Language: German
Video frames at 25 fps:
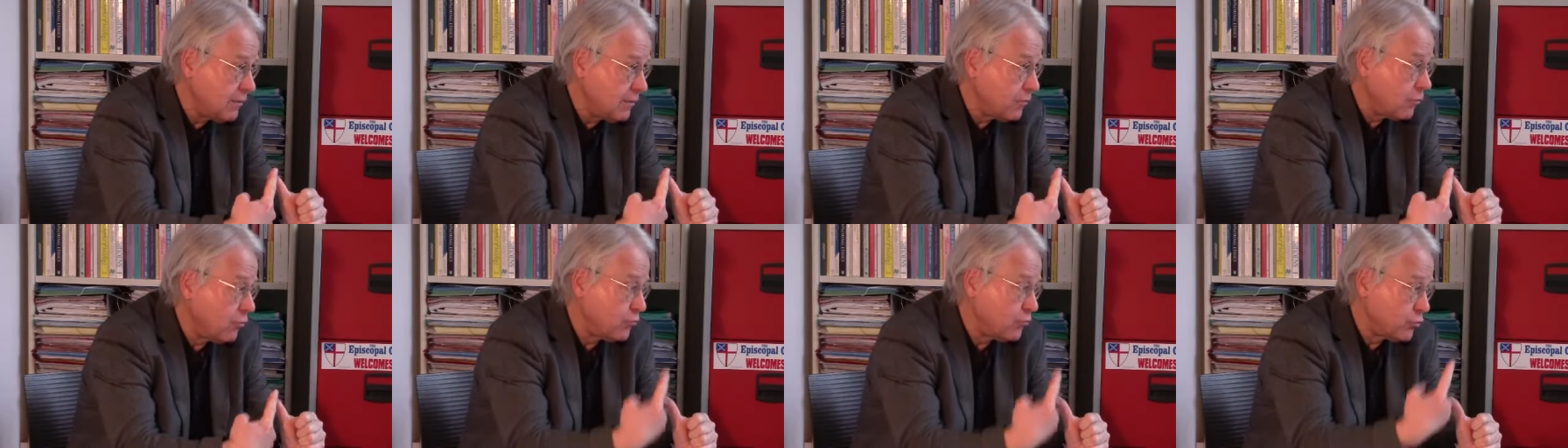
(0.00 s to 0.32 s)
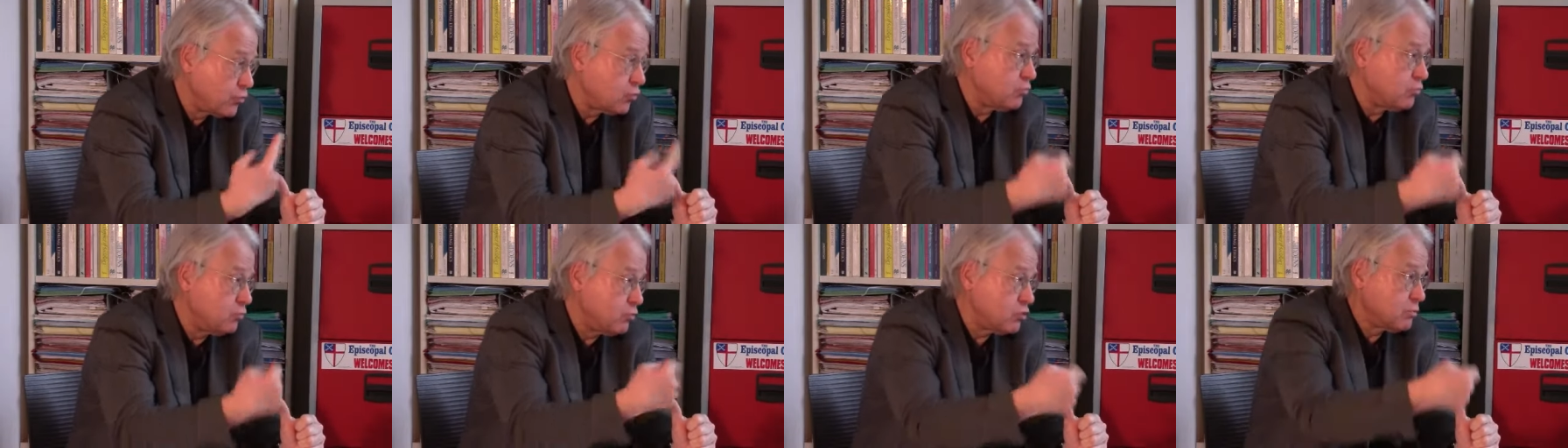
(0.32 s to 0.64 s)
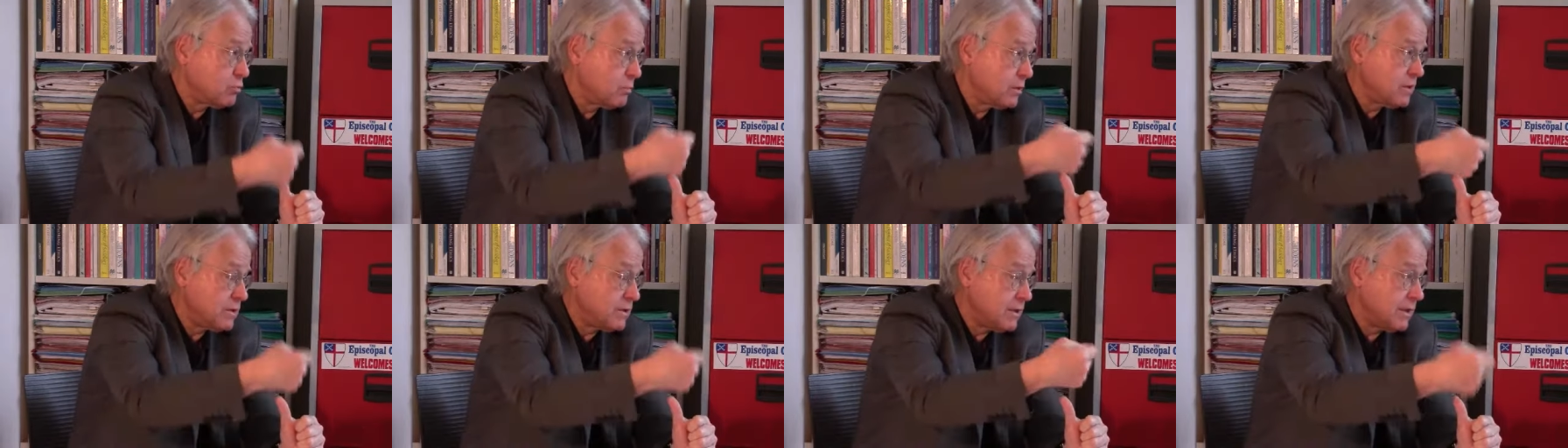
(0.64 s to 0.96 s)
Und da
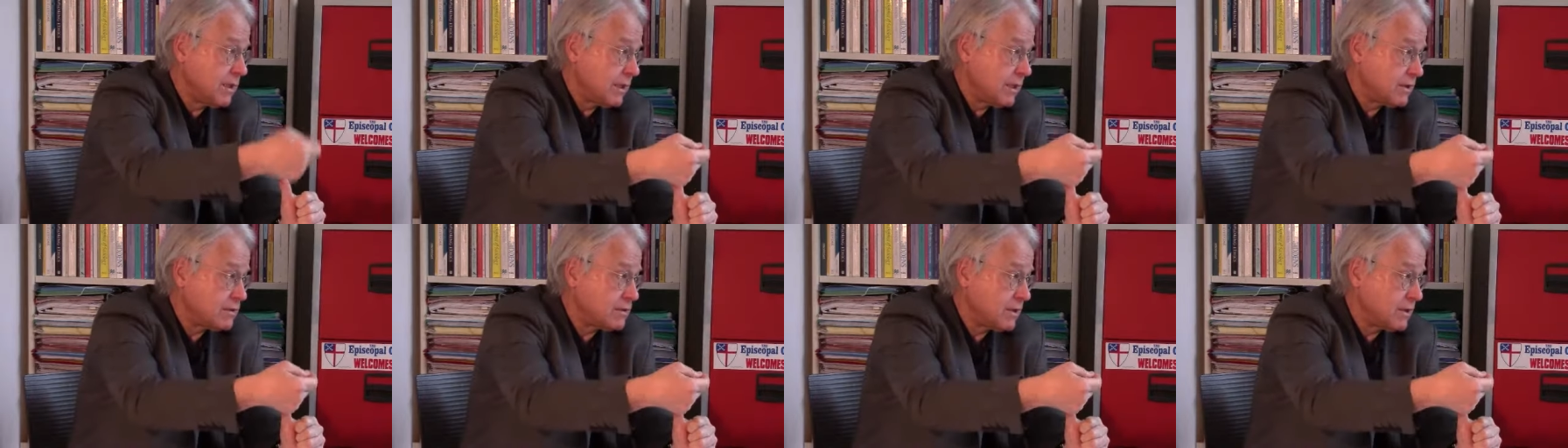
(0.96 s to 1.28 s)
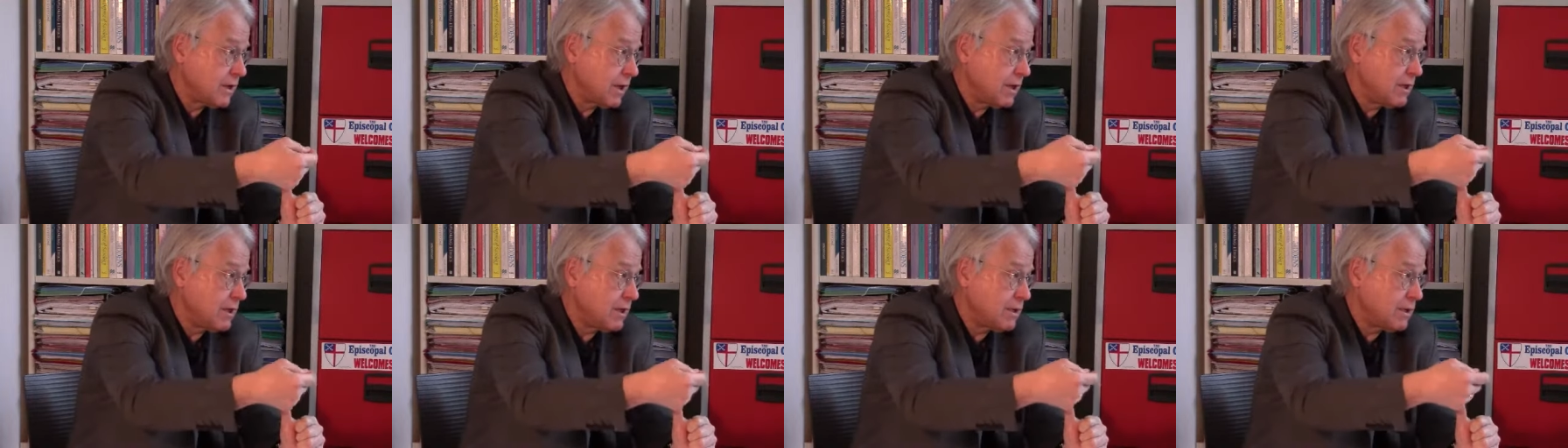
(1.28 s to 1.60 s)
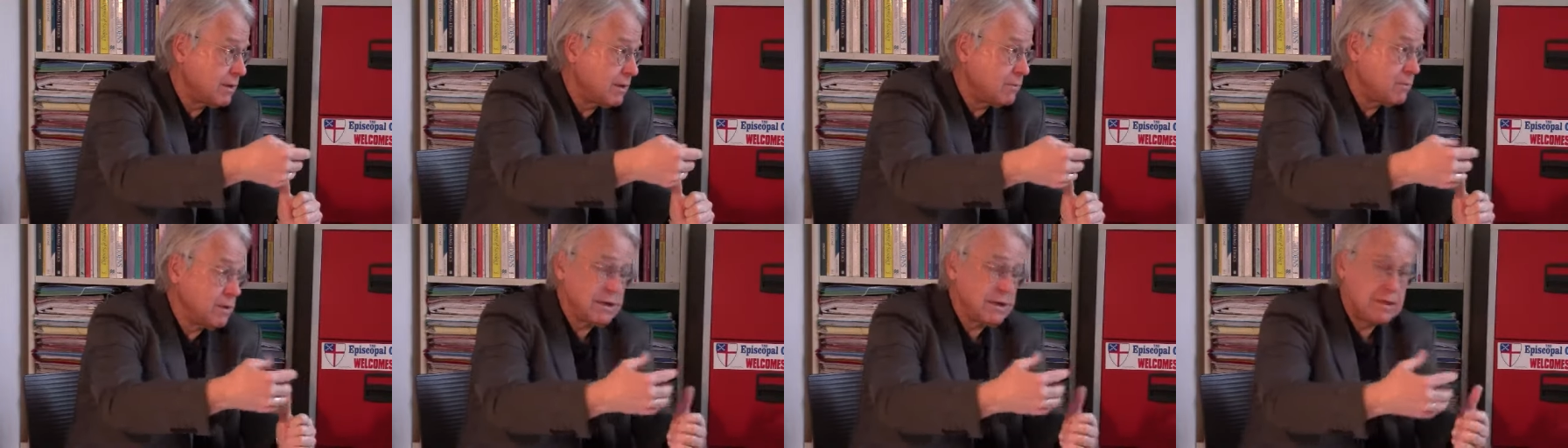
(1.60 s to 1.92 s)
muss man sie
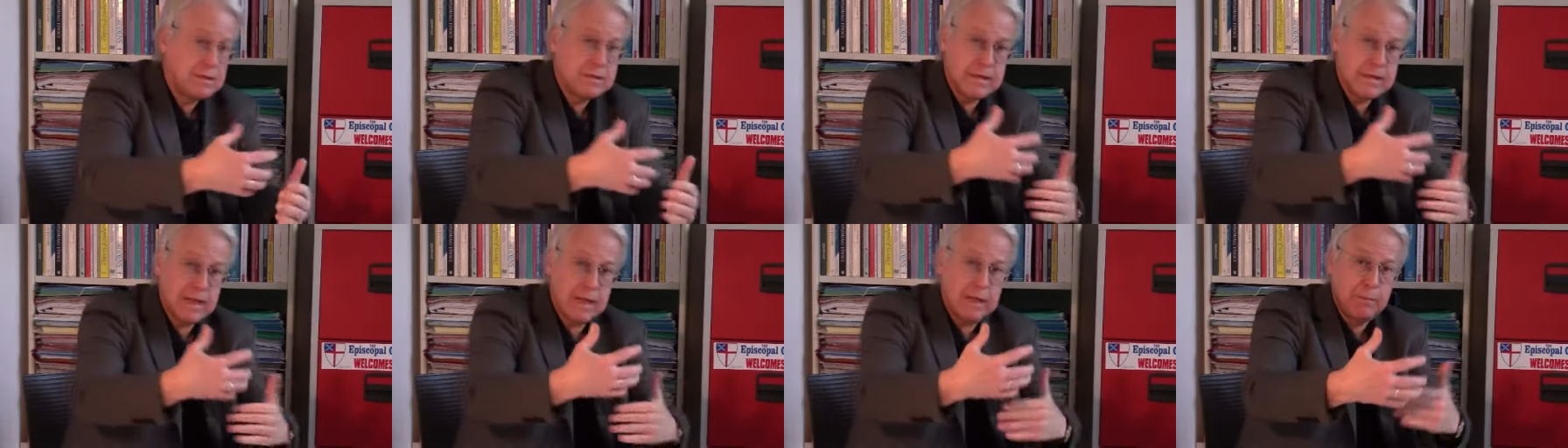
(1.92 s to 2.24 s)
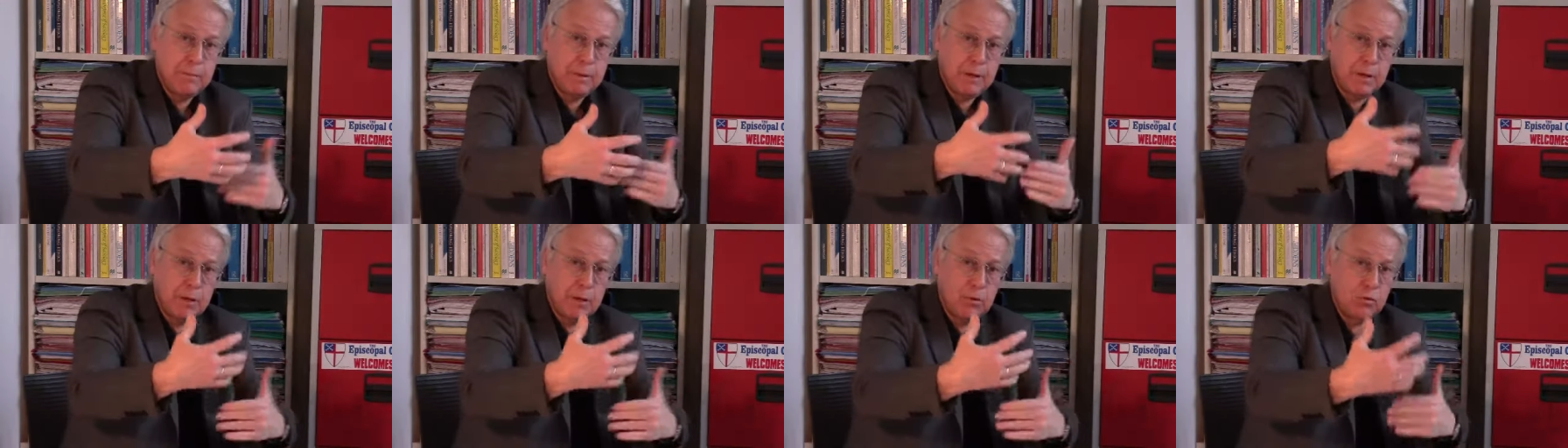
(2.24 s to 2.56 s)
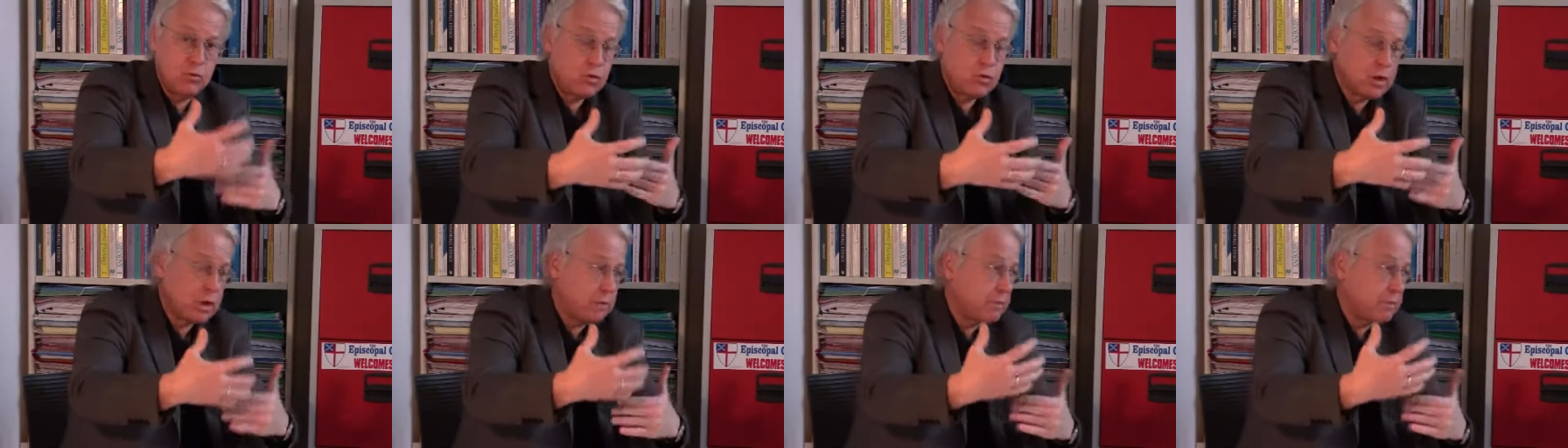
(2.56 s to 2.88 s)
kastrieren, damit dieser
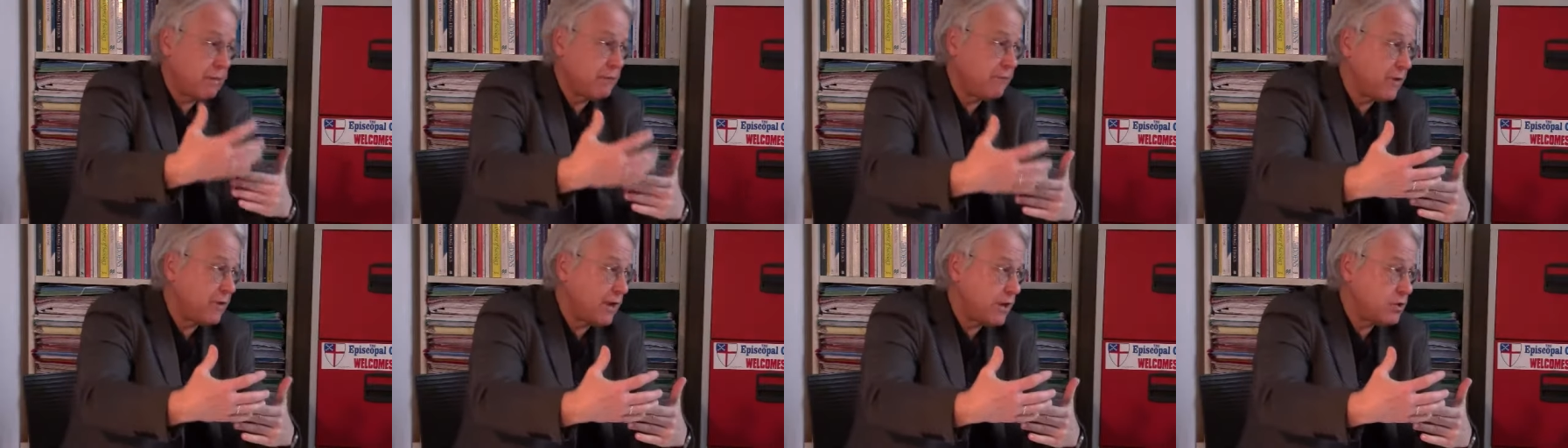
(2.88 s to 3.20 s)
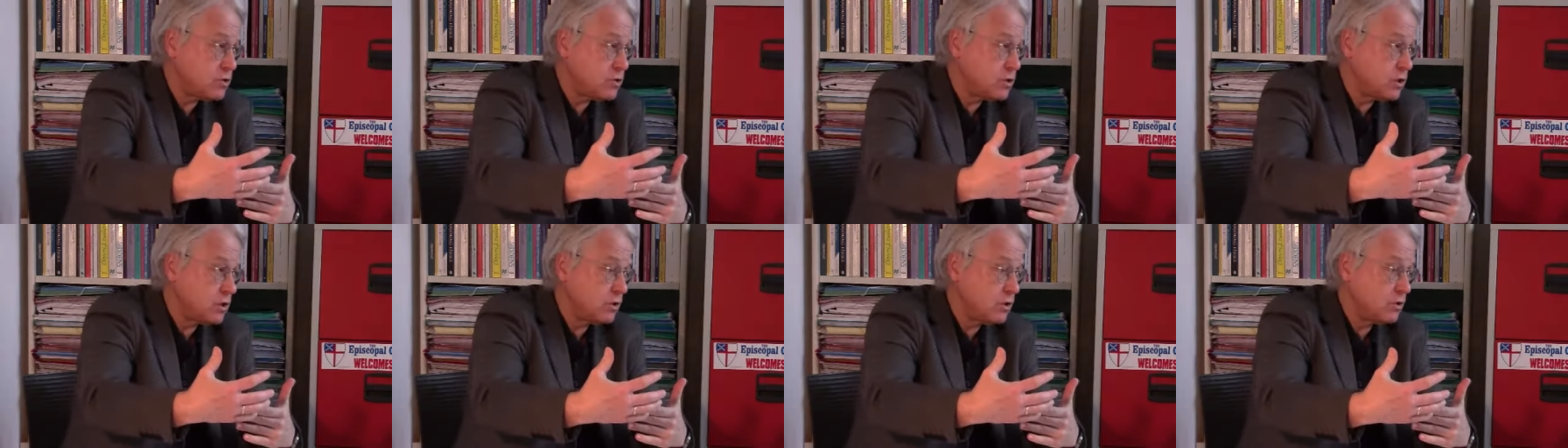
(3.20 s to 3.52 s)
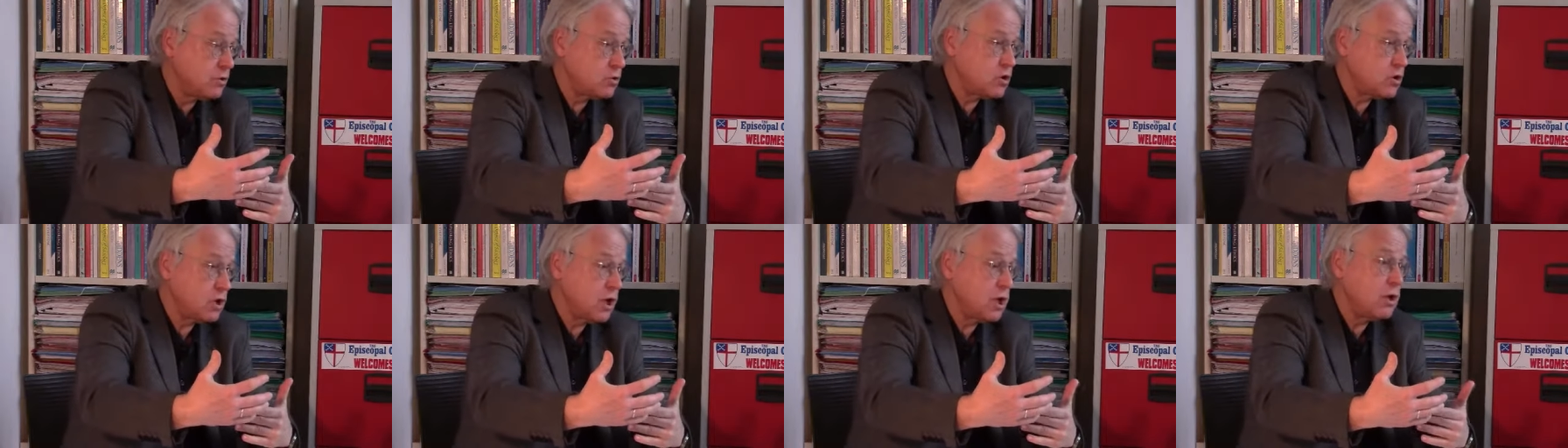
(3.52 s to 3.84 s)
Ebergeruch eben beim Fleisch nicht
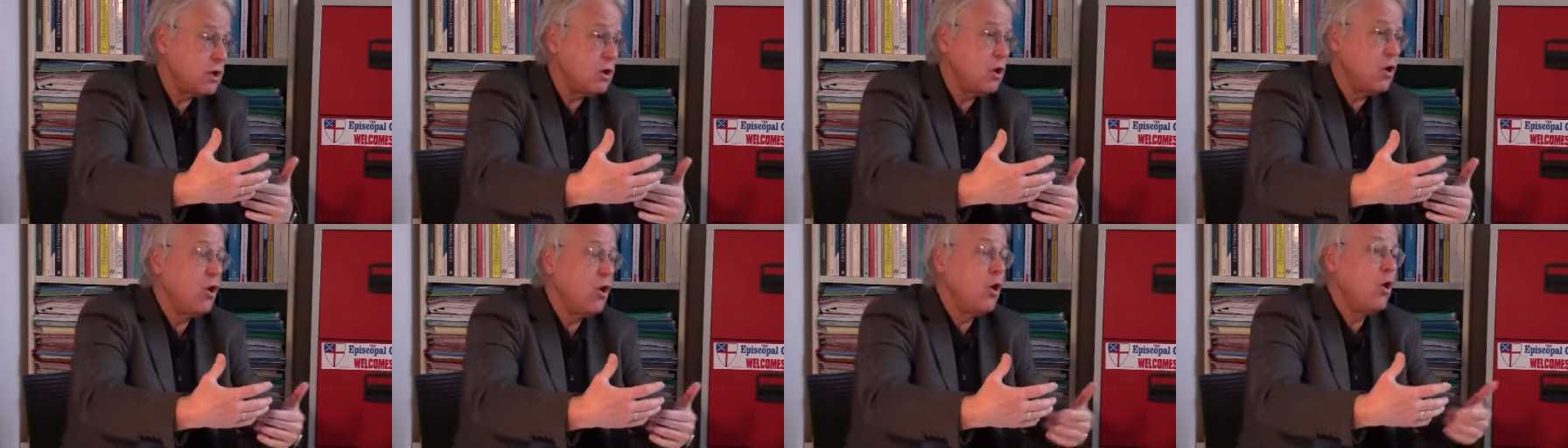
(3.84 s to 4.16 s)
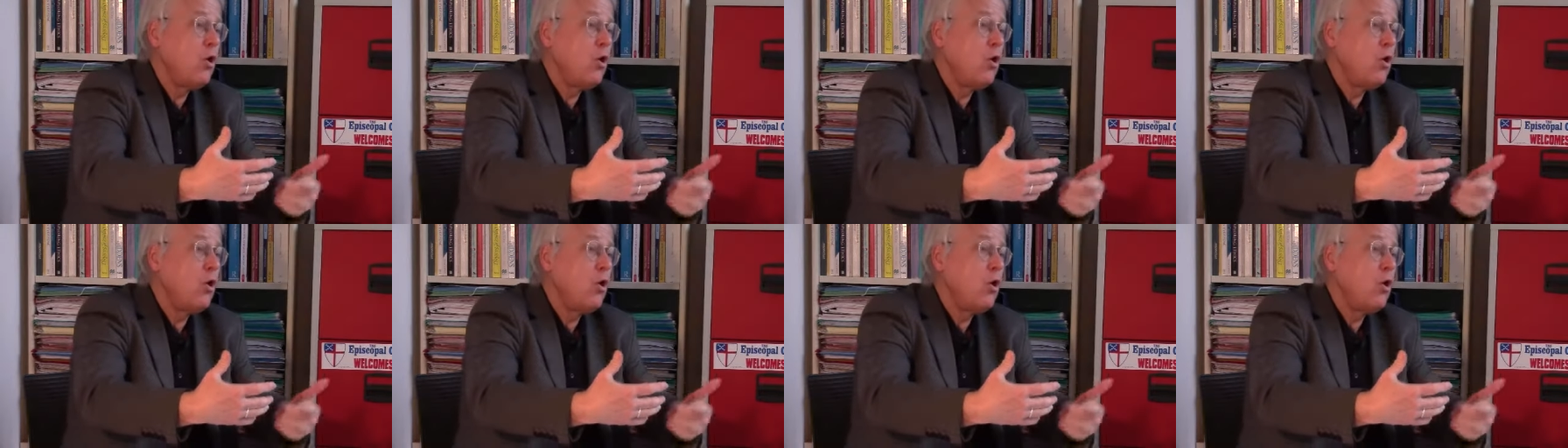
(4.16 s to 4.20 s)
entsteht.